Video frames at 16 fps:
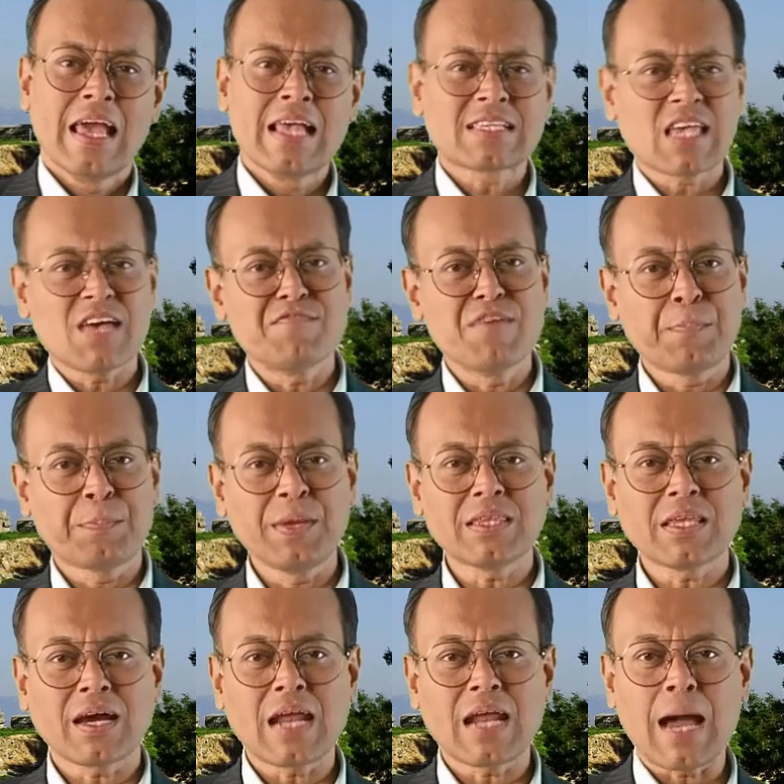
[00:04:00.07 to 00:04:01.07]
इसके
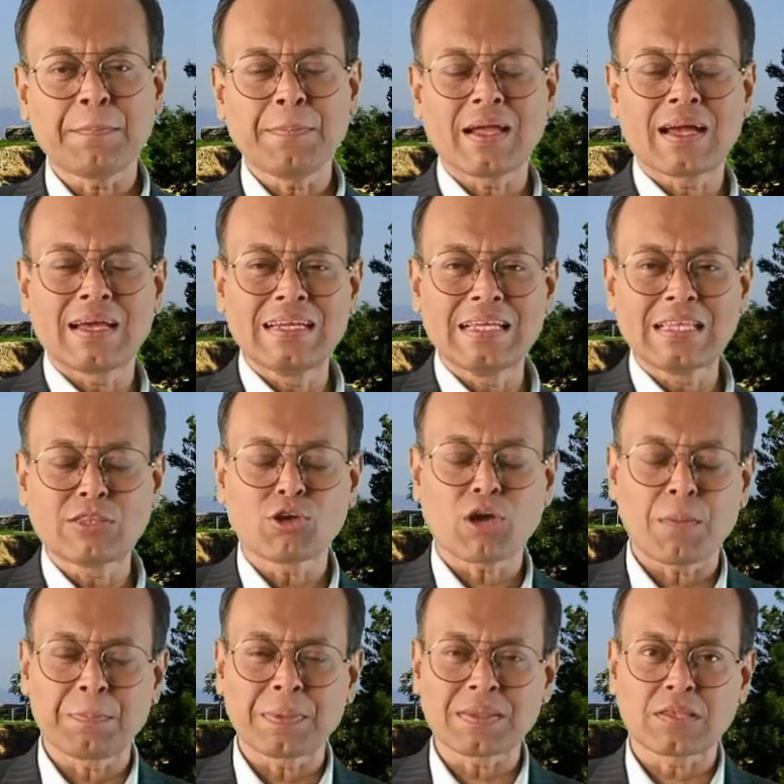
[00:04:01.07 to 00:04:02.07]
विपरीत अगर आपने गलितियों
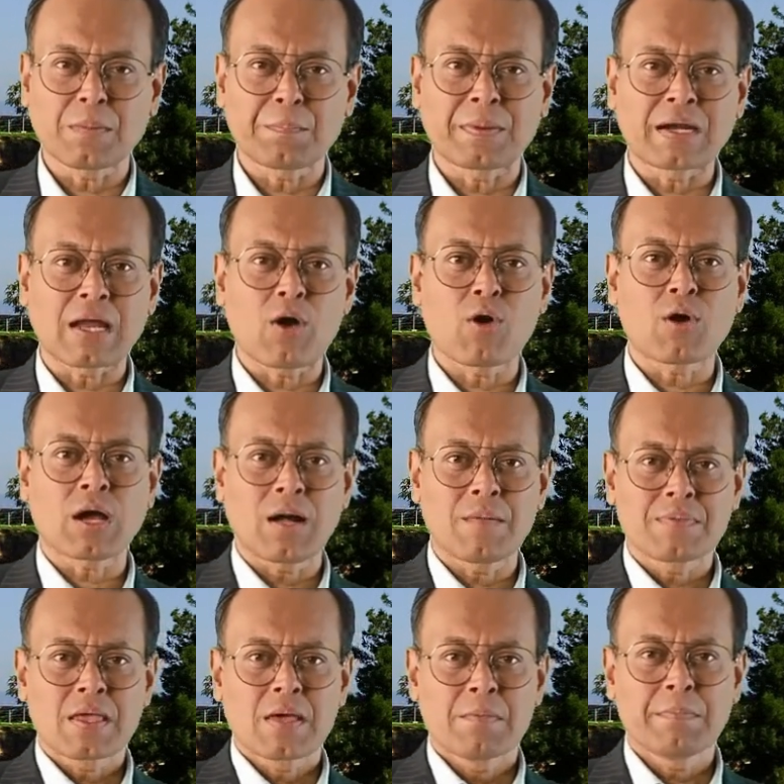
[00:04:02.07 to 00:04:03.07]
का पत्र पढ़ा होगा
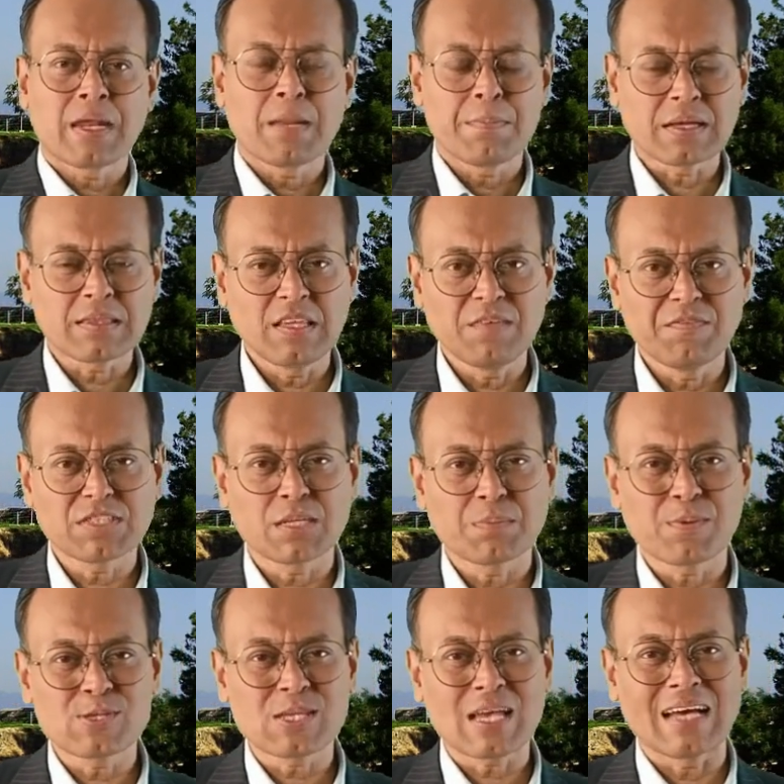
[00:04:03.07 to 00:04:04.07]
मैंने भक्ति
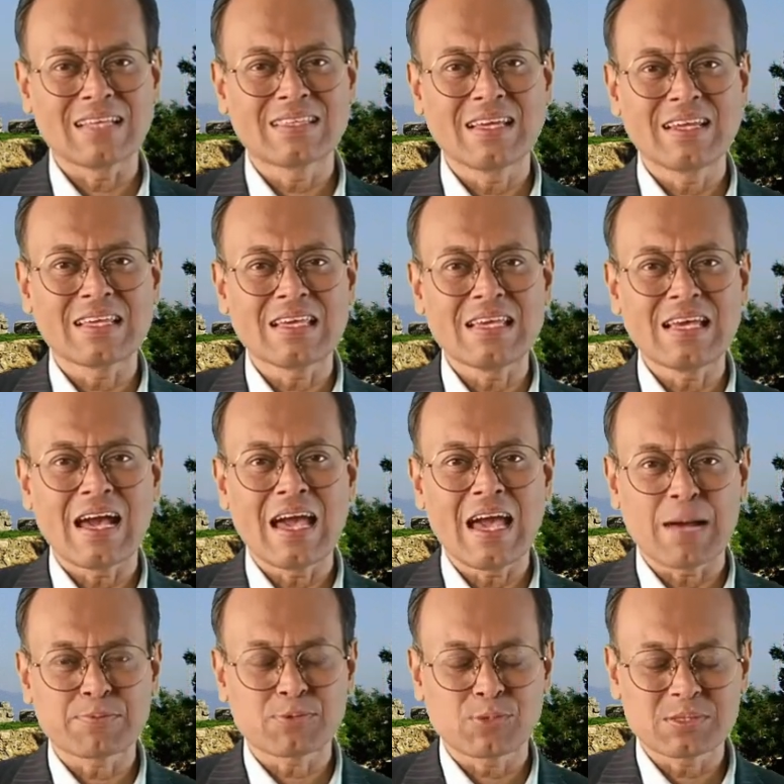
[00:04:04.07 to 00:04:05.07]
वचन पर उसका अध्ययन किया
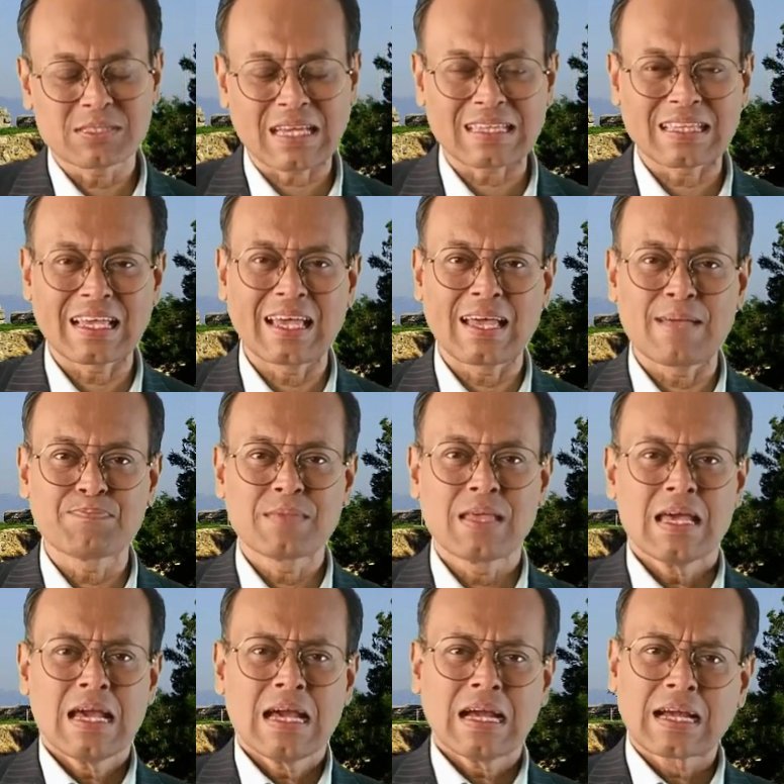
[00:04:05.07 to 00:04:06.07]
है आप सुन सकते हैं
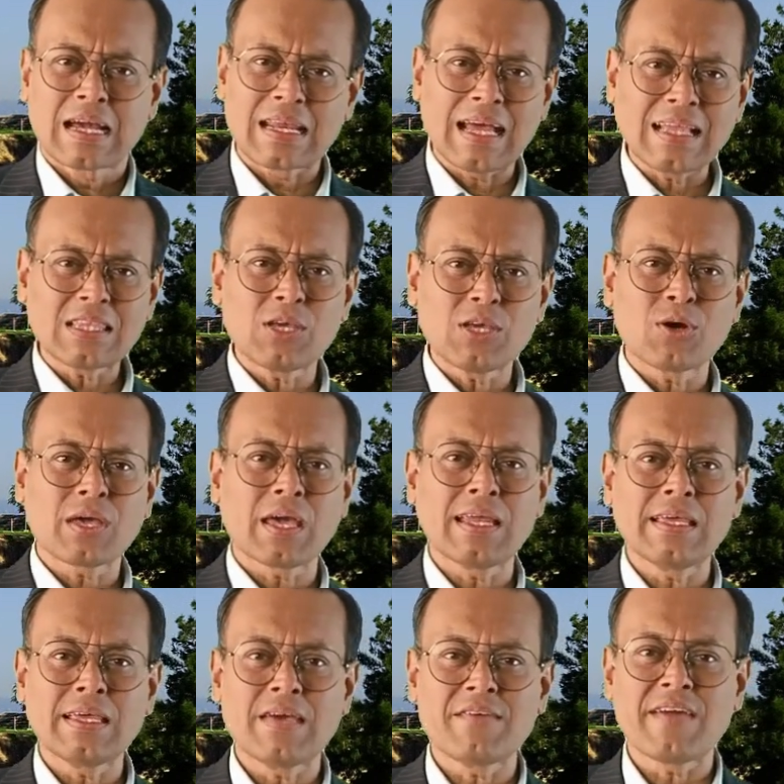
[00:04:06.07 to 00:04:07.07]
गलातियों
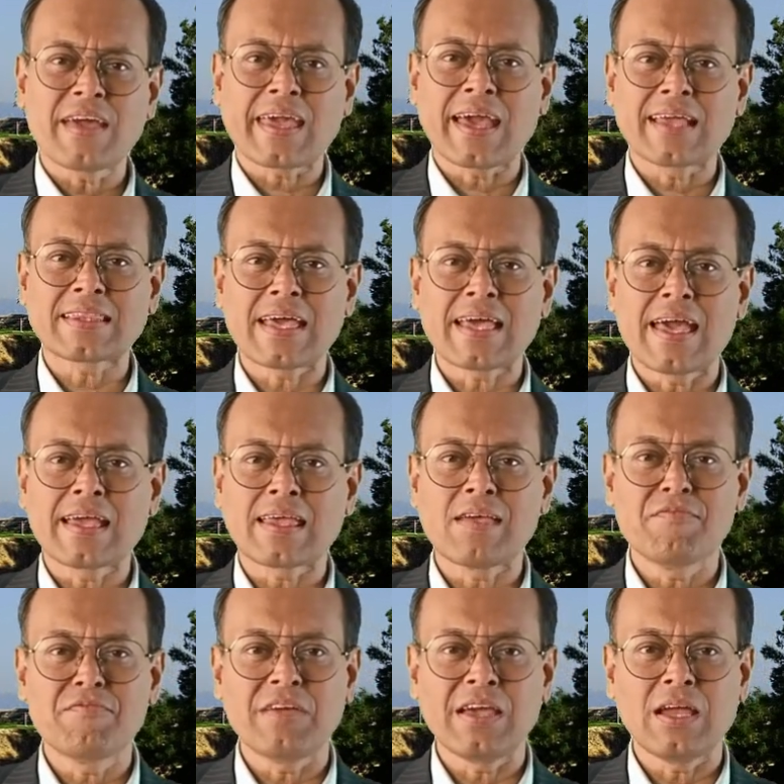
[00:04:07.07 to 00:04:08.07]
के लिए वह कहता है
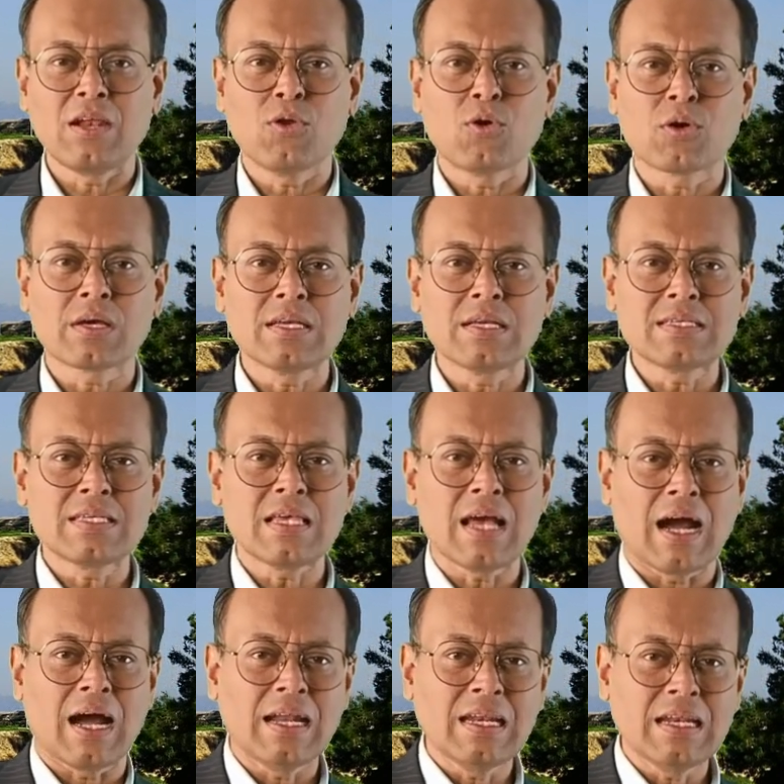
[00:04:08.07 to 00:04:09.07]
कि वे लोग किसी
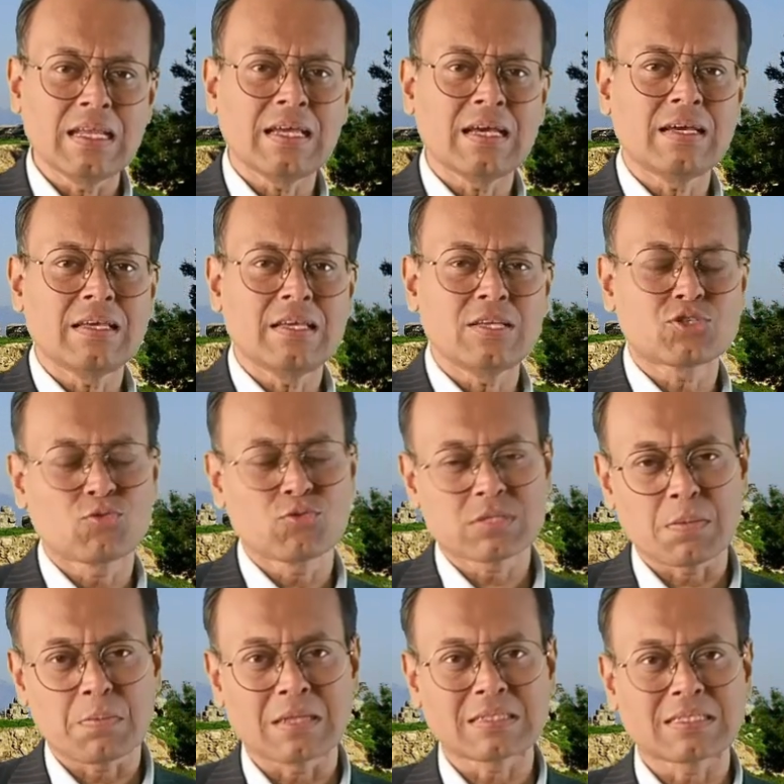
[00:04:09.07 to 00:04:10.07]
अन्य ही
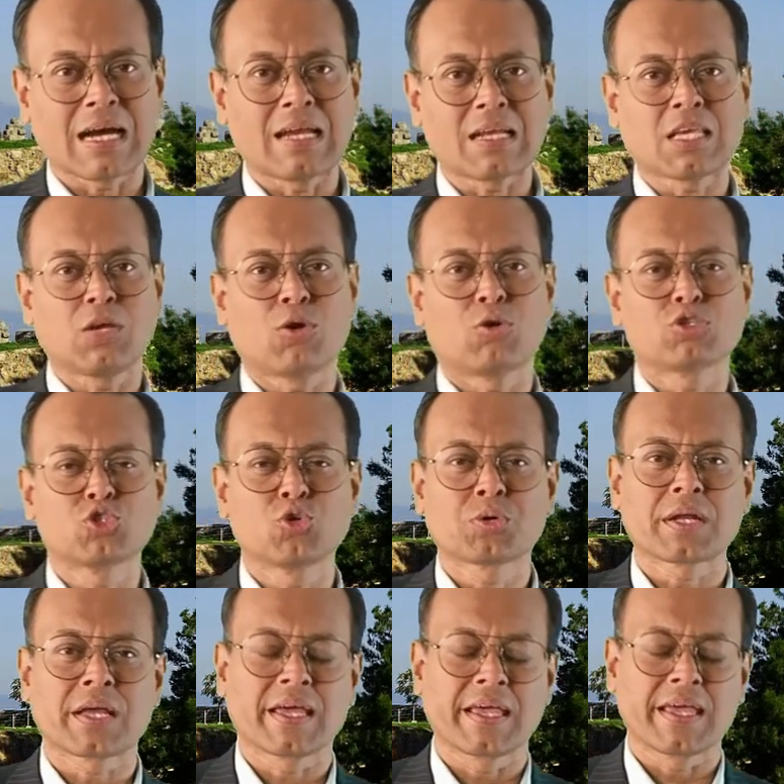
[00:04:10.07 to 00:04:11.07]
सुसमाचार की ओर
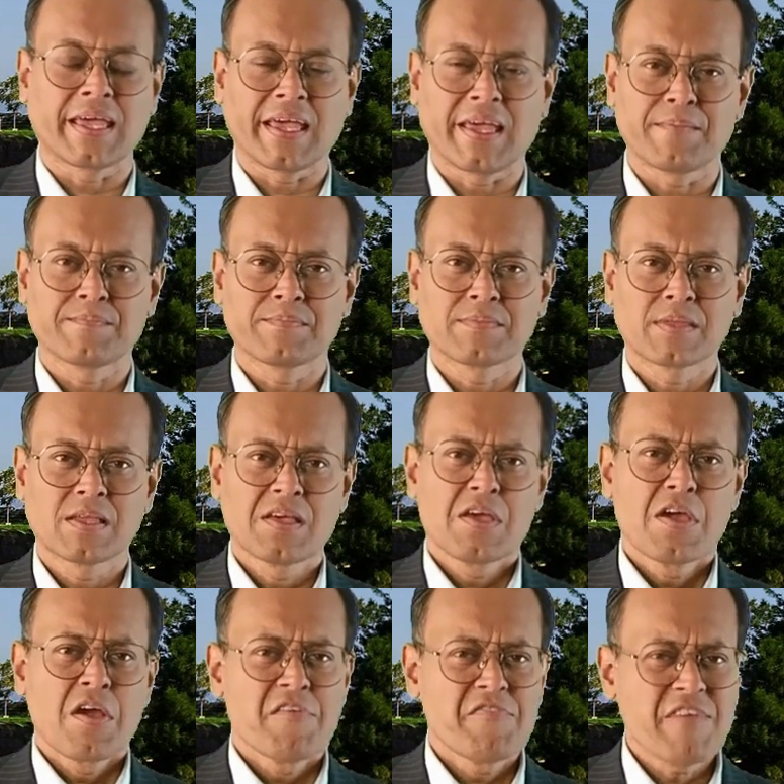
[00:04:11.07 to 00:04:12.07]
झुक रहे हैं
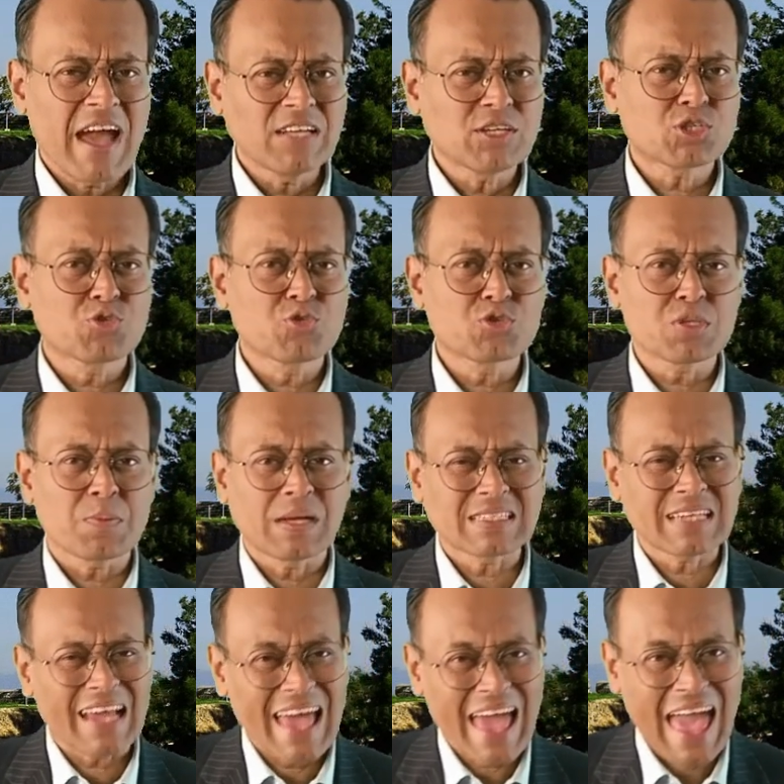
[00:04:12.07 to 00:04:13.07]
वह जो
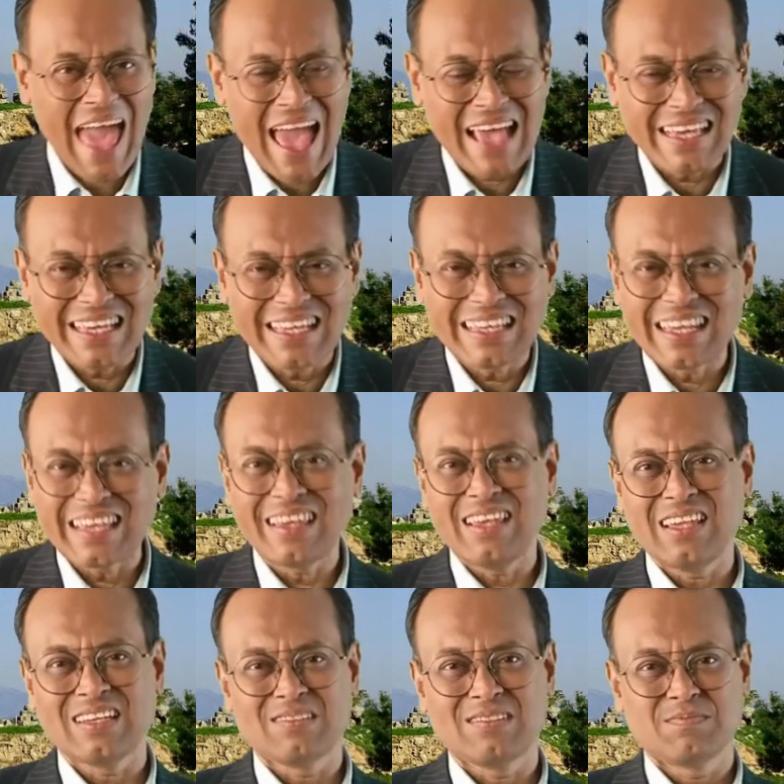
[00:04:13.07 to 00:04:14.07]
सुसमाचार है ही
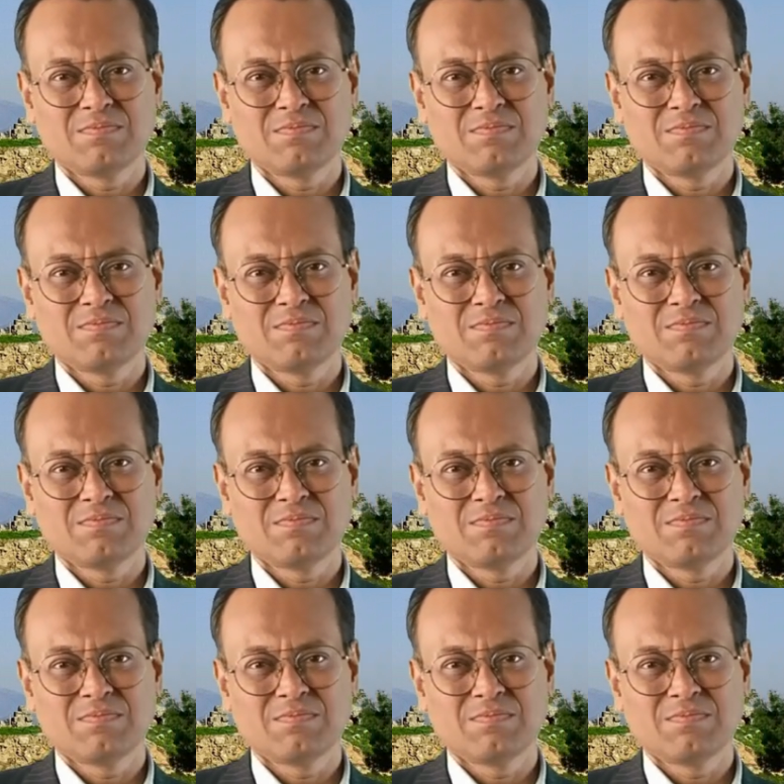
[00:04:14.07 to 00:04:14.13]
नहीं